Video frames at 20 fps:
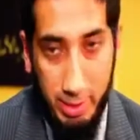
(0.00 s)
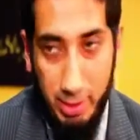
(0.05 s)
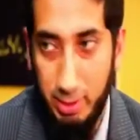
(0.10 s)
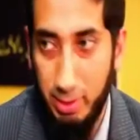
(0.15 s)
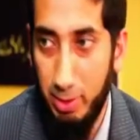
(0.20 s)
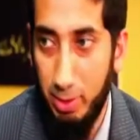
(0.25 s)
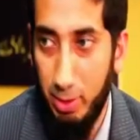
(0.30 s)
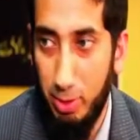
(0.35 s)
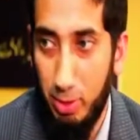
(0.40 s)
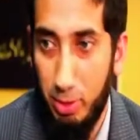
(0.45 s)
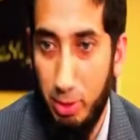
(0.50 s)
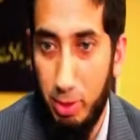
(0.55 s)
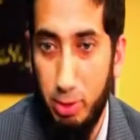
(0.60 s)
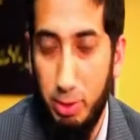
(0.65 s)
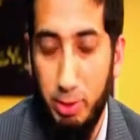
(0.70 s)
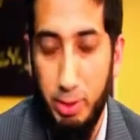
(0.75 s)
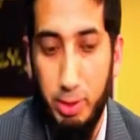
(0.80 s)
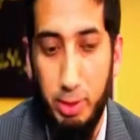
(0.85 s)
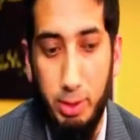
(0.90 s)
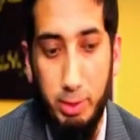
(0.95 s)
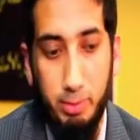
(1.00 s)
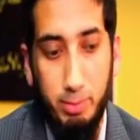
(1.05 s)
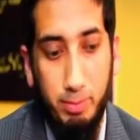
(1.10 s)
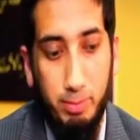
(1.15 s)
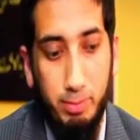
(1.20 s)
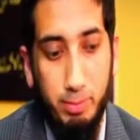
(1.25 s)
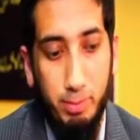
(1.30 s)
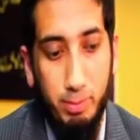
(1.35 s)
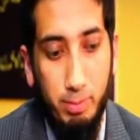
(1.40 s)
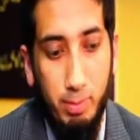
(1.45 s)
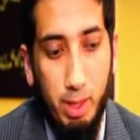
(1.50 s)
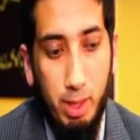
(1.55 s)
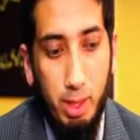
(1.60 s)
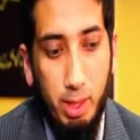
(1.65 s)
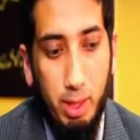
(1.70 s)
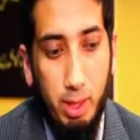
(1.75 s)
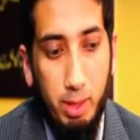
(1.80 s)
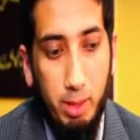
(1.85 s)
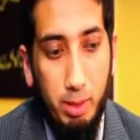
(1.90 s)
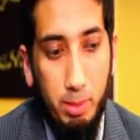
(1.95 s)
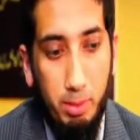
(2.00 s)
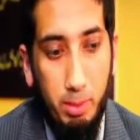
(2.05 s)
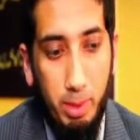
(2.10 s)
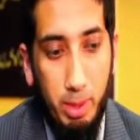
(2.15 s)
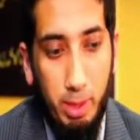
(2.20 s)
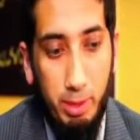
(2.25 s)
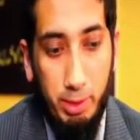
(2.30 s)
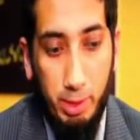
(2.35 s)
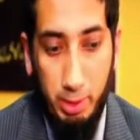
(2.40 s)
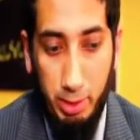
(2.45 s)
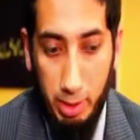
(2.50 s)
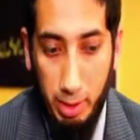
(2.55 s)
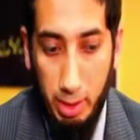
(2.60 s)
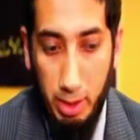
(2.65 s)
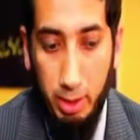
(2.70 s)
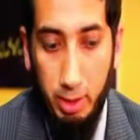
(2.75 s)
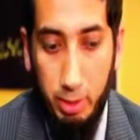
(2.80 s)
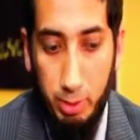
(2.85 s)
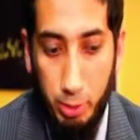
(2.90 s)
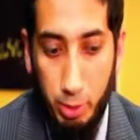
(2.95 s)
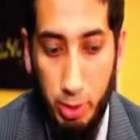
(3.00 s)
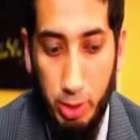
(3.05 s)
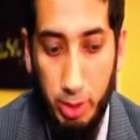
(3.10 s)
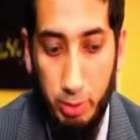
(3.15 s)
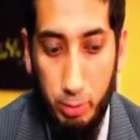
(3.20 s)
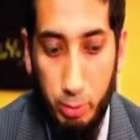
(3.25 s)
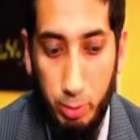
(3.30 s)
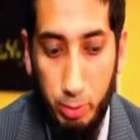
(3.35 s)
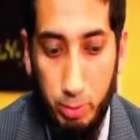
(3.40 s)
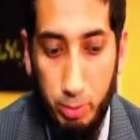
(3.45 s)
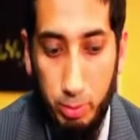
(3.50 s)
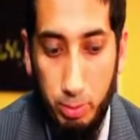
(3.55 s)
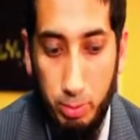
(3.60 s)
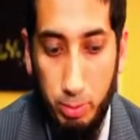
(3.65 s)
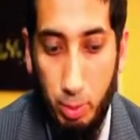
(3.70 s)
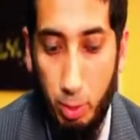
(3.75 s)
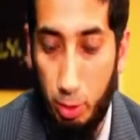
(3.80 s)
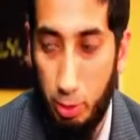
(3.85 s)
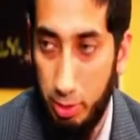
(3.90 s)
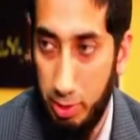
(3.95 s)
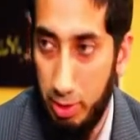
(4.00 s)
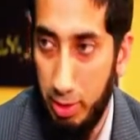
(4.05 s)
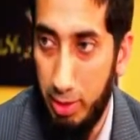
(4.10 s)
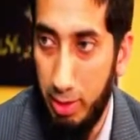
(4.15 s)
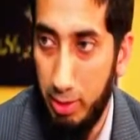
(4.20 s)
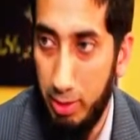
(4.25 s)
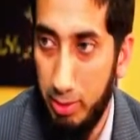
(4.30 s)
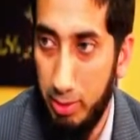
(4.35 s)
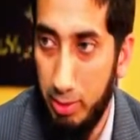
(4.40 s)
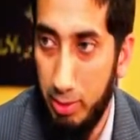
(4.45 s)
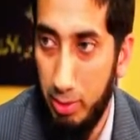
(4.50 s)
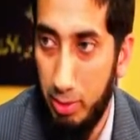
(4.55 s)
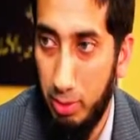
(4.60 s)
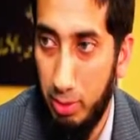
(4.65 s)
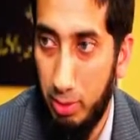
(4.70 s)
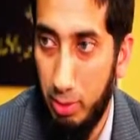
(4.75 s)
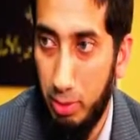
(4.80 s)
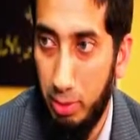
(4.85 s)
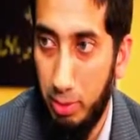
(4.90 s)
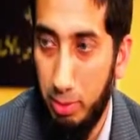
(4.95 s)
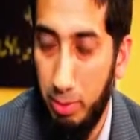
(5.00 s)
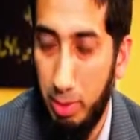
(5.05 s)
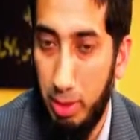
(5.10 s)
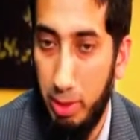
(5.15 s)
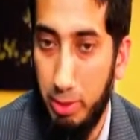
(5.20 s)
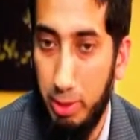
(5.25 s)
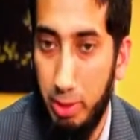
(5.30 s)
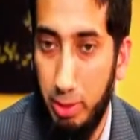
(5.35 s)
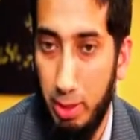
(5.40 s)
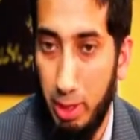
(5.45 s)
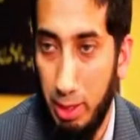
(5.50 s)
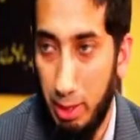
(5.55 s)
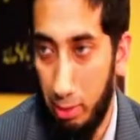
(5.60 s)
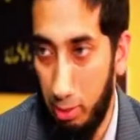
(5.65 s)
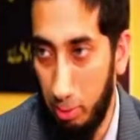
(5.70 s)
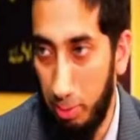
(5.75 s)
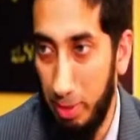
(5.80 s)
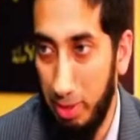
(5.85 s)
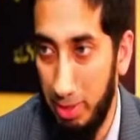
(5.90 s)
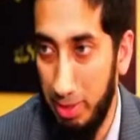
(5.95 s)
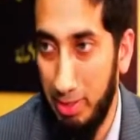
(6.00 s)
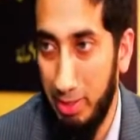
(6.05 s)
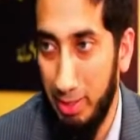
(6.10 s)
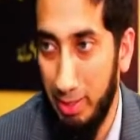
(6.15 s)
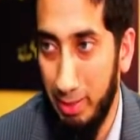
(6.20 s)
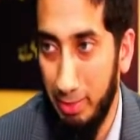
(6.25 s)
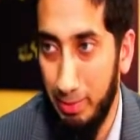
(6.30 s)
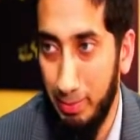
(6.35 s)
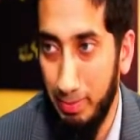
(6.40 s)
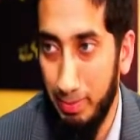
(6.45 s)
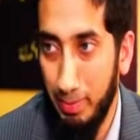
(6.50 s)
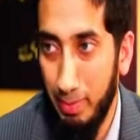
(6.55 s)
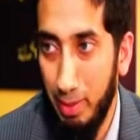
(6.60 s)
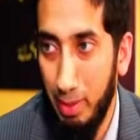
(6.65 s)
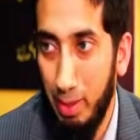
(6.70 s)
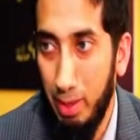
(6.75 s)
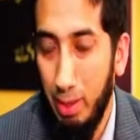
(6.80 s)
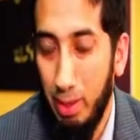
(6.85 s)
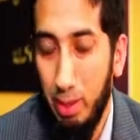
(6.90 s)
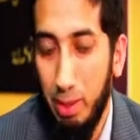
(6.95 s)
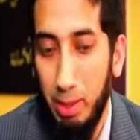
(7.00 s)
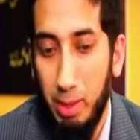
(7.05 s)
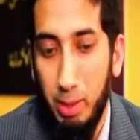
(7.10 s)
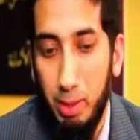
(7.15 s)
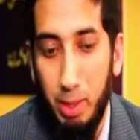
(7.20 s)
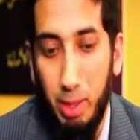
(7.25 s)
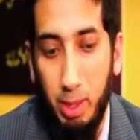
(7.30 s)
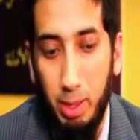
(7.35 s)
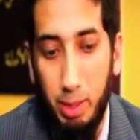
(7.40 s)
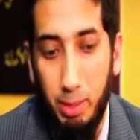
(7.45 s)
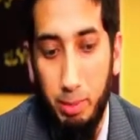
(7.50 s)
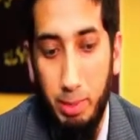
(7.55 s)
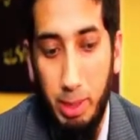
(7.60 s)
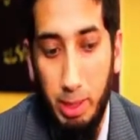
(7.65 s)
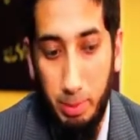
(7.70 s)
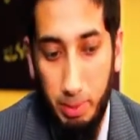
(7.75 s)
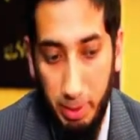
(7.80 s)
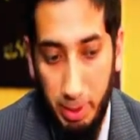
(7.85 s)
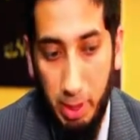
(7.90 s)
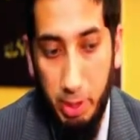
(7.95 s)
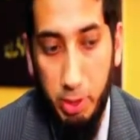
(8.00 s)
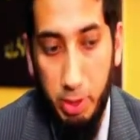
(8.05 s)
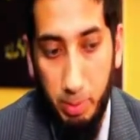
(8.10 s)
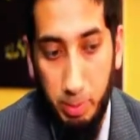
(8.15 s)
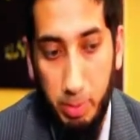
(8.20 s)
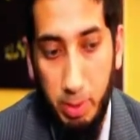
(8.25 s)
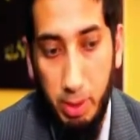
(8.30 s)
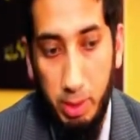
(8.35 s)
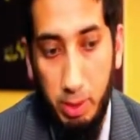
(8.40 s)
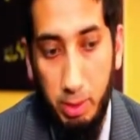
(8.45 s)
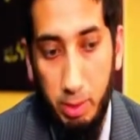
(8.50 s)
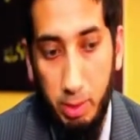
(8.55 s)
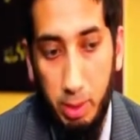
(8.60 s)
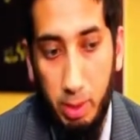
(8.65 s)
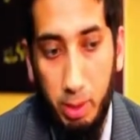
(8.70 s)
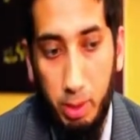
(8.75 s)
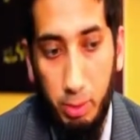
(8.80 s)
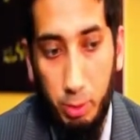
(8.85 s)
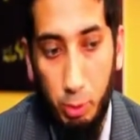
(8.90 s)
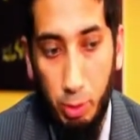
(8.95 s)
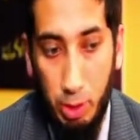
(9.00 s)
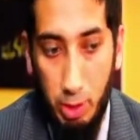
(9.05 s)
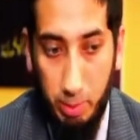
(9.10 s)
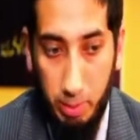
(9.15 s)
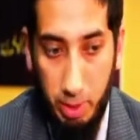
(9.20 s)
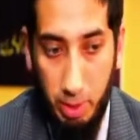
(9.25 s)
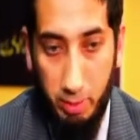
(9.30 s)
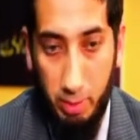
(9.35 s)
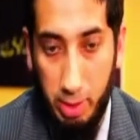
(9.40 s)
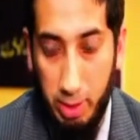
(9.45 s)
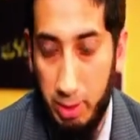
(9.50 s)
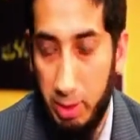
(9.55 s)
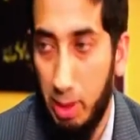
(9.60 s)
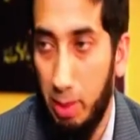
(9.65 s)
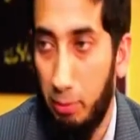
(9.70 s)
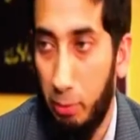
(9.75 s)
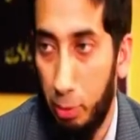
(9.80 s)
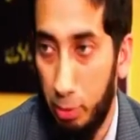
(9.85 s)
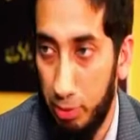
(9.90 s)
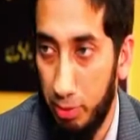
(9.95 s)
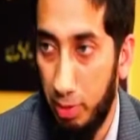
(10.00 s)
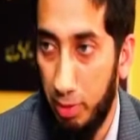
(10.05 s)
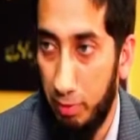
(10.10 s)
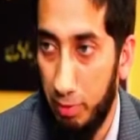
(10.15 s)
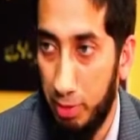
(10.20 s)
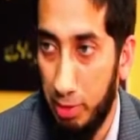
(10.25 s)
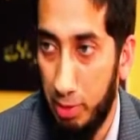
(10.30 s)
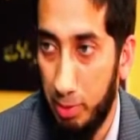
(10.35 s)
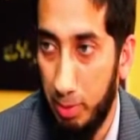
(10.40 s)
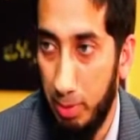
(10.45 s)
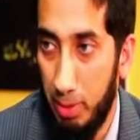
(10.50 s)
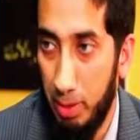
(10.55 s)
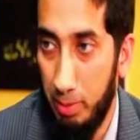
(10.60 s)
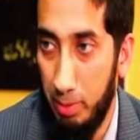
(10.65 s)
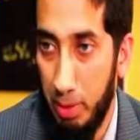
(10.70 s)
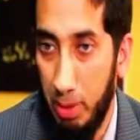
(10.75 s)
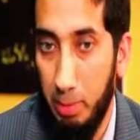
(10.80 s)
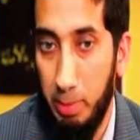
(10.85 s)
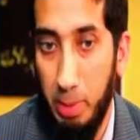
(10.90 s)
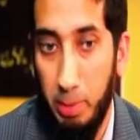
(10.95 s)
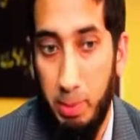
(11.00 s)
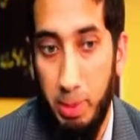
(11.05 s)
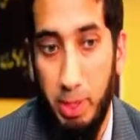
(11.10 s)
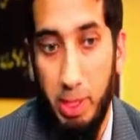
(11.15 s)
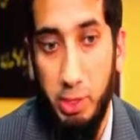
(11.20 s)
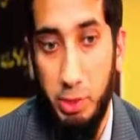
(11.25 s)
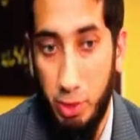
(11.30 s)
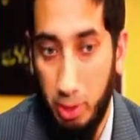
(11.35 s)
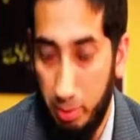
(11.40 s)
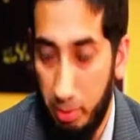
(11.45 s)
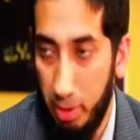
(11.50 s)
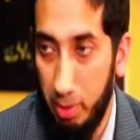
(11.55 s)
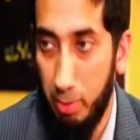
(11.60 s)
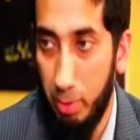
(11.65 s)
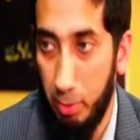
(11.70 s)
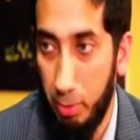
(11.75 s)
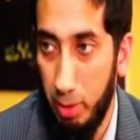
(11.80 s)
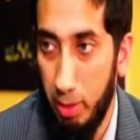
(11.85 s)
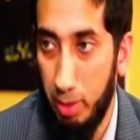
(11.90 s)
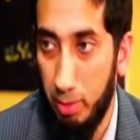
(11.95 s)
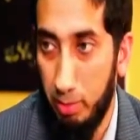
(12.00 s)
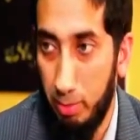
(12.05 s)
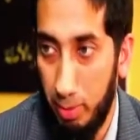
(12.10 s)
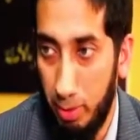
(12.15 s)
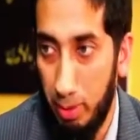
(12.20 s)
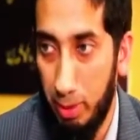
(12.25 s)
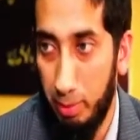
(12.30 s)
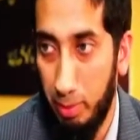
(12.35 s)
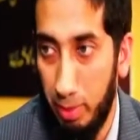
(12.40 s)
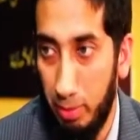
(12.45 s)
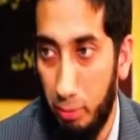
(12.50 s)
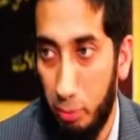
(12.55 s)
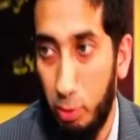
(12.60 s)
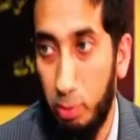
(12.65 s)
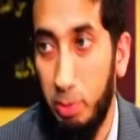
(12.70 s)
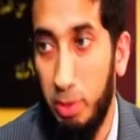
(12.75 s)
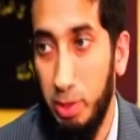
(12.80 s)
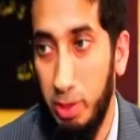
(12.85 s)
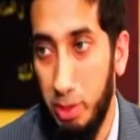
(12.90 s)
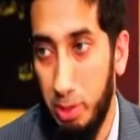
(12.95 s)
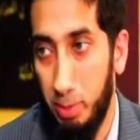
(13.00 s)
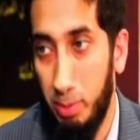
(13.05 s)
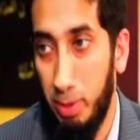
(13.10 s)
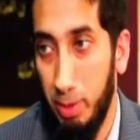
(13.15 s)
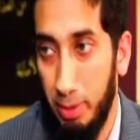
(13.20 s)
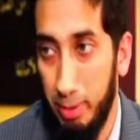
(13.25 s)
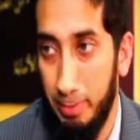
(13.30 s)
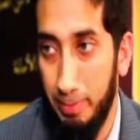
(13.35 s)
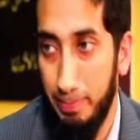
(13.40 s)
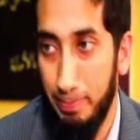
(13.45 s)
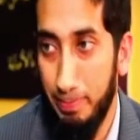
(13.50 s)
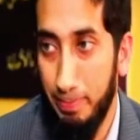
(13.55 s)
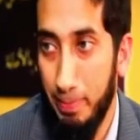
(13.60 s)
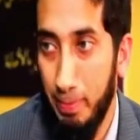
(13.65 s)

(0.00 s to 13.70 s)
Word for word: से है और मेरा दरियाल जो है वो लाहौर से है और मेरा ननियाल और पिंडी से है आ, मेरी पैदाइश अपनी क्योंकि मेरे वालद साहब फॉरेन सर्विसेज में थे मेरी अपनी पैदाइश जर्मनी में हुई है बर्लिन में फॉर्मर ईस्ट बर्लिन